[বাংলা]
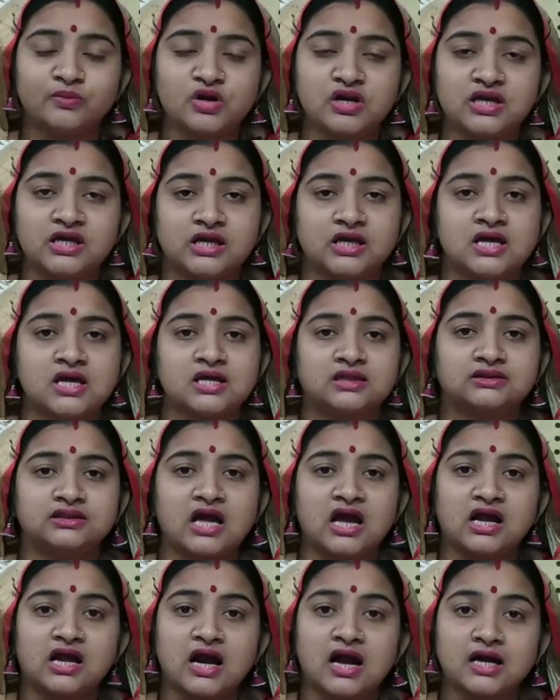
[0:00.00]
বলি
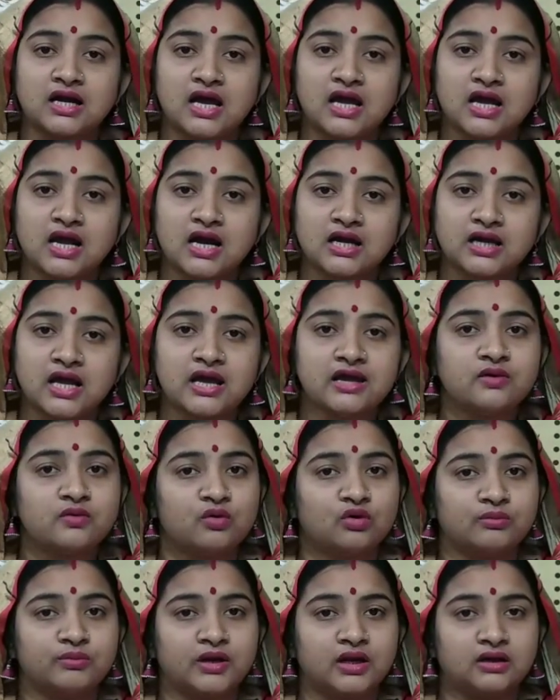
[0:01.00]
তা কাটাই কাটাই
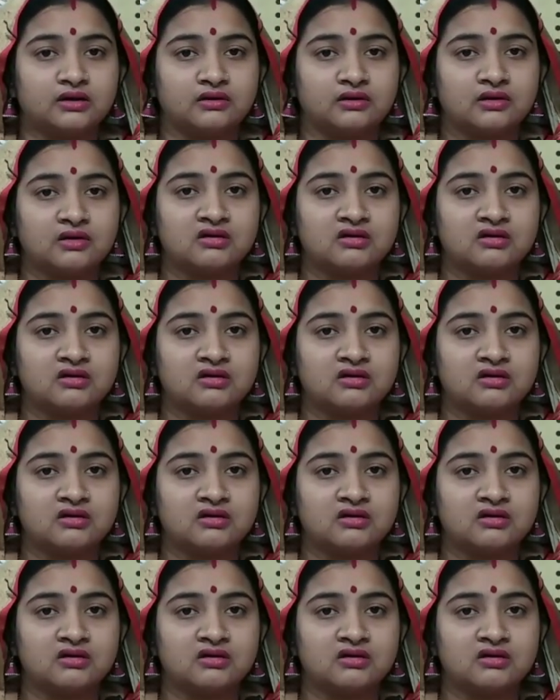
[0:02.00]
করবেন